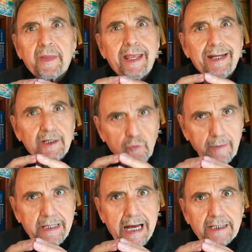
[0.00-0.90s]
e le sue
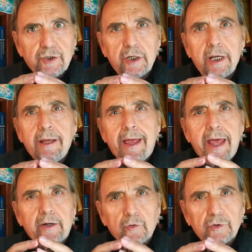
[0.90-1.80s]
minacce
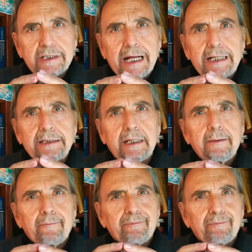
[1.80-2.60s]
erano state